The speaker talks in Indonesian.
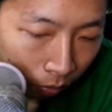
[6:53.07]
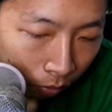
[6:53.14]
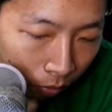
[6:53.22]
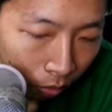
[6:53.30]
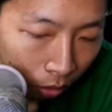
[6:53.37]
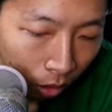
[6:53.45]

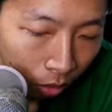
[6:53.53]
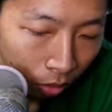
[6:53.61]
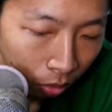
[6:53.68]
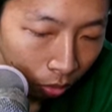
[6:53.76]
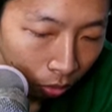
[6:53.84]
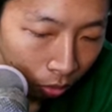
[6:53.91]
Ini
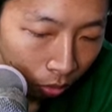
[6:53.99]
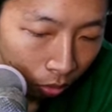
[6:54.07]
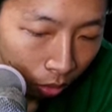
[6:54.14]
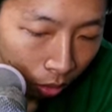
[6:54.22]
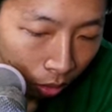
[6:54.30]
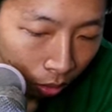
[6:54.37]
kalau
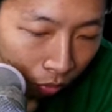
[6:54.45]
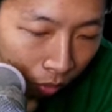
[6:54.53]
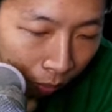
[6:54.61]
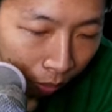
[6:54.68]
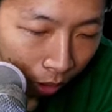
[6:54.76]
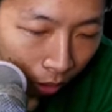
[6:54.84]
di
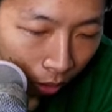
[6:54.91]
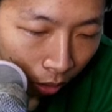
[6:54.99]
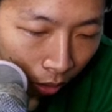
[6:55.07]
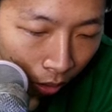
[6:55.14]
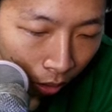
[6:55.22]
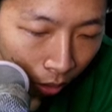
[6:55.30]
VPN
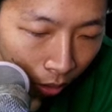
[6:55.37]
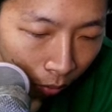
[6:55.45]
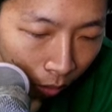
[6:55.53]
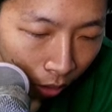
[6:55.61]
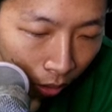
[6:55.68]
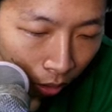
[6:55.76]
ini dia ngelag
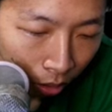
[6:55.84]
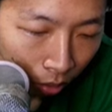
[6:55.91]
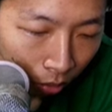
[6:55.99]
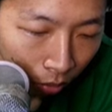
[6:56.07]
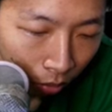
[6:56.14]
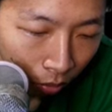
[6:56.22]
banget guys,
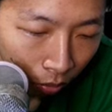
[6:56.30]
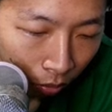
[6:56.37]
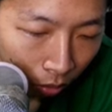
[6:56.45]
no.